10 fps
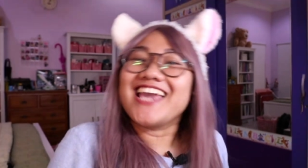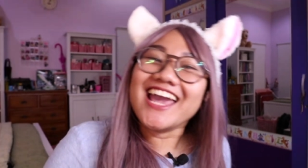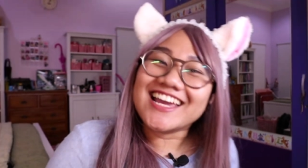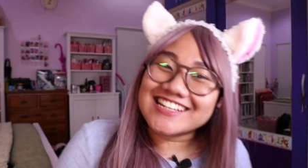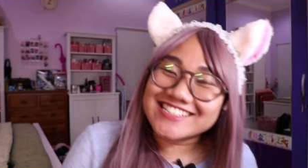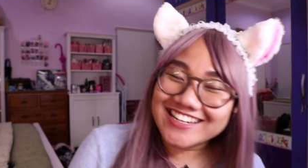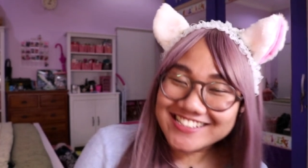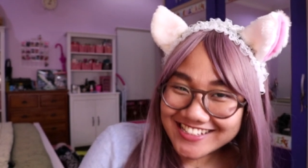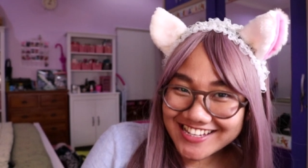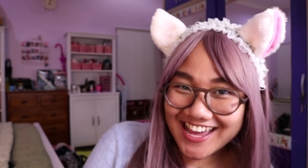Yay, jadi
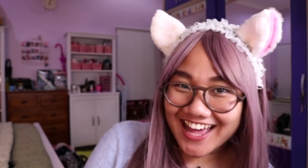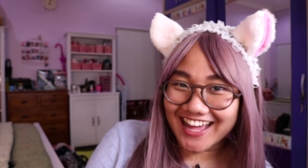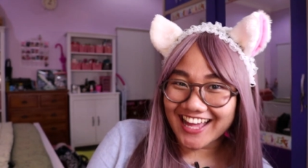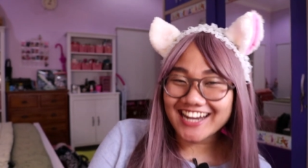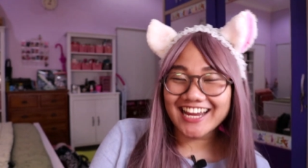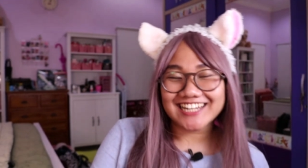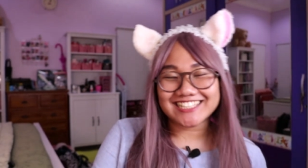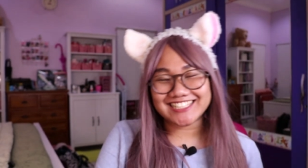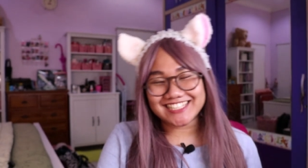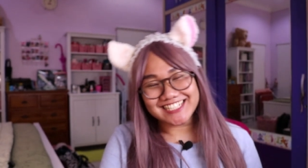sekian
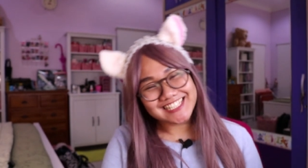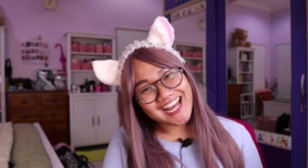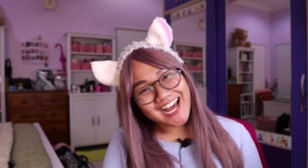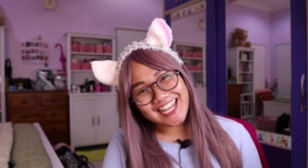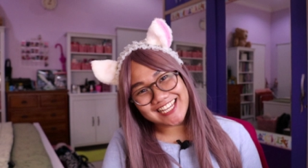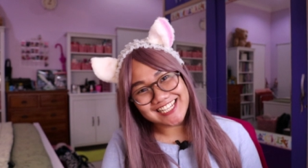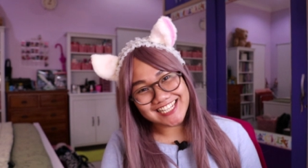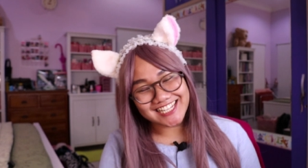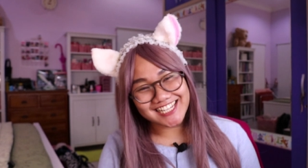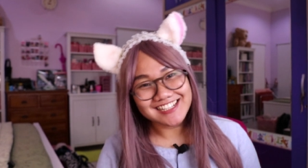edisi kita kali
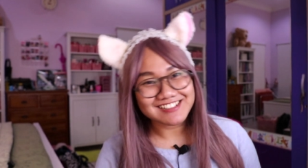ini.